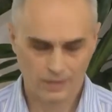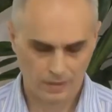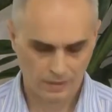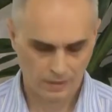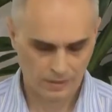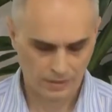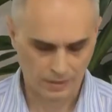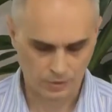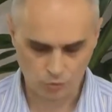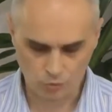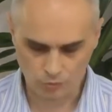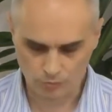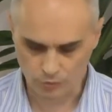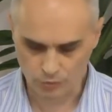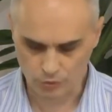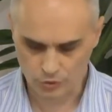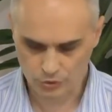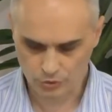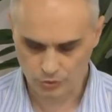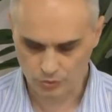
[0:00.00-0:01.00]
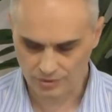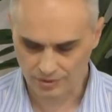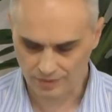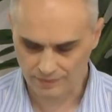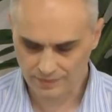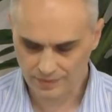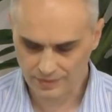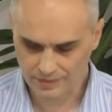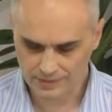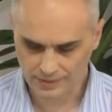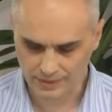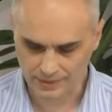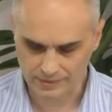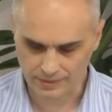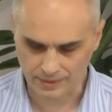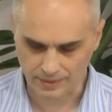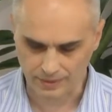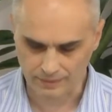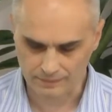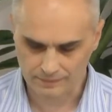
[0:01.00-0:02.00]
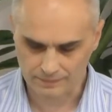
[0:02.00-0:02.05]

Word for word: Я думаю, что Давид, когда